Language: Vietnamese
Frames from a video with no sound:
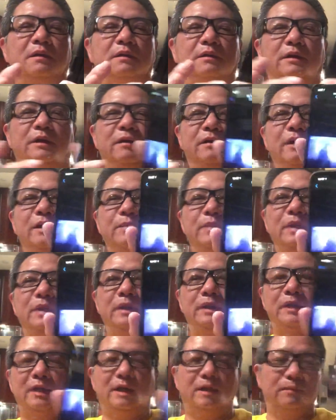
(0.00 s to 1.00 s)
nhiều lắm
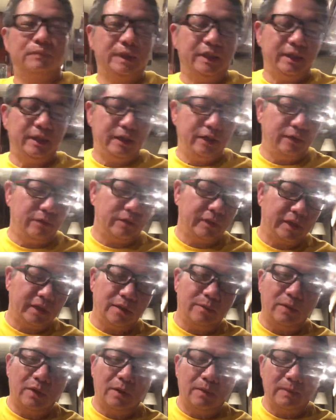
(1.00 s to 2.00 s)
hình rồng thì nhiều thì
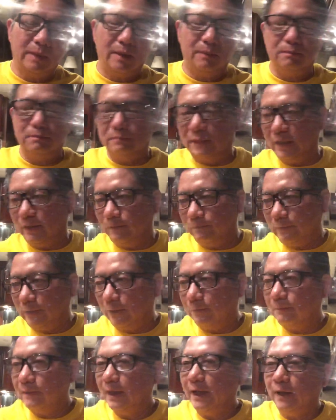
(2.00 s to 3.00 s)
có bốn ông ba ông
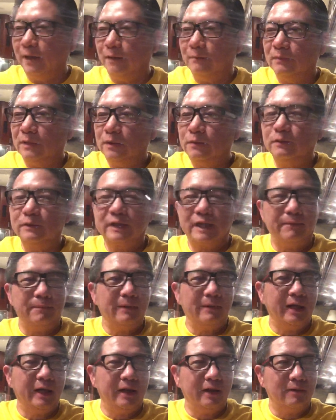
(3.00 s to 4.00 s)
dòng hai ông ở núi cấm
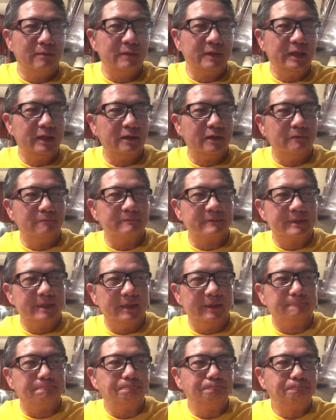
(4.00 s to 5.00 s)
hai ông ở thiên long
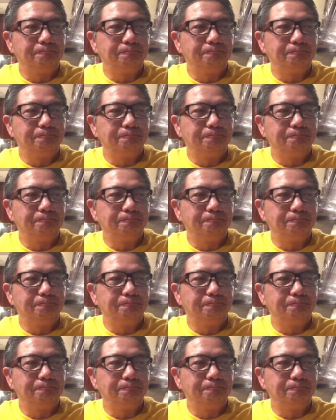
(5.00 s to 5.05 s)
sơn